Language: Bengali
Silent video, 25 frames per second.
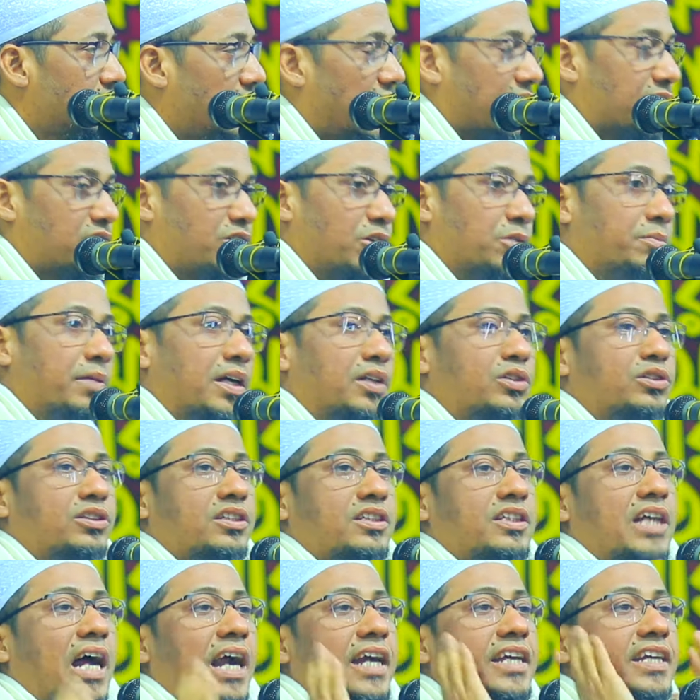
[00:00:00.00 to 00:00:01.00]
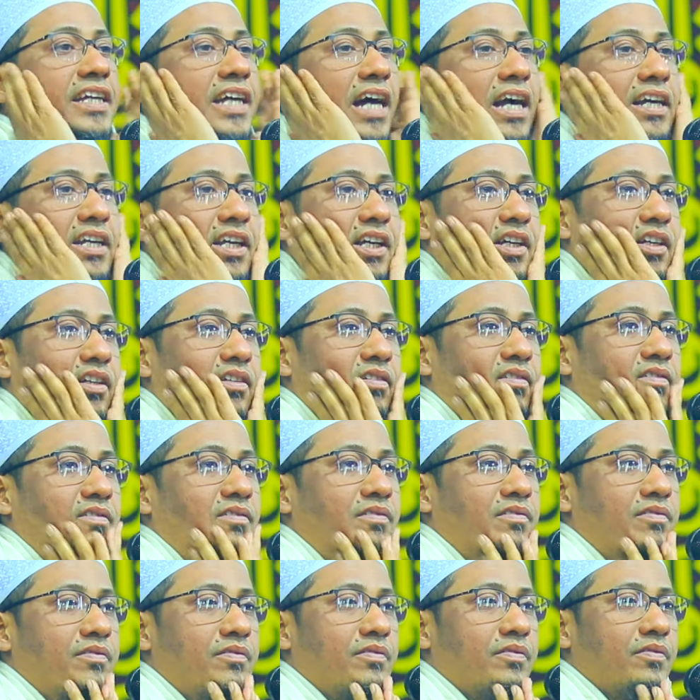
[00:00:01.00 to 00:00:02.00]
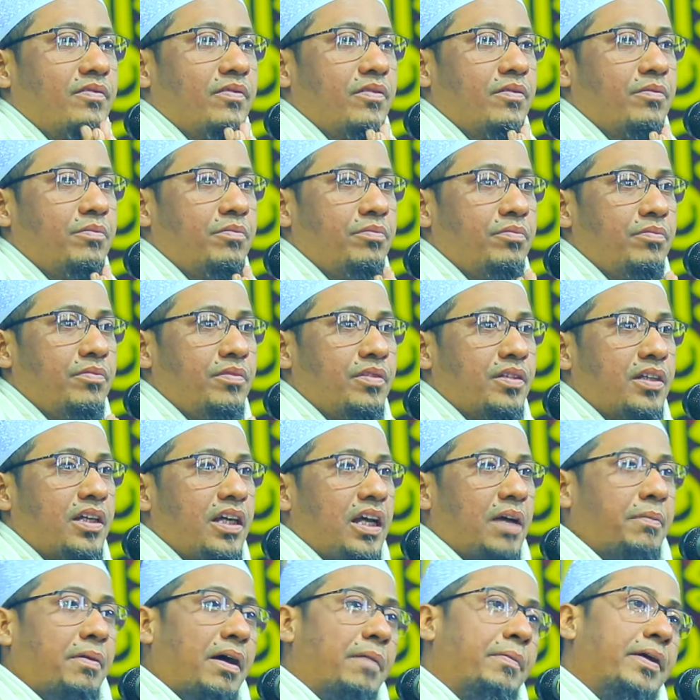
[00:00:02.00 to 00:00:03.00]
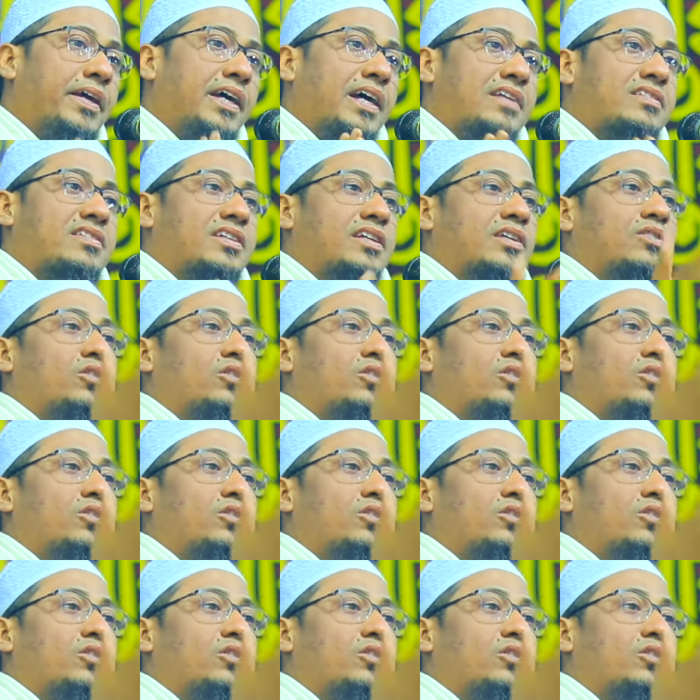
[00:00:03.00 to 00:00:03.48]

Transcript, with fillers: একজন মানুষ দাড়ি কাটে এভাবেই আজকে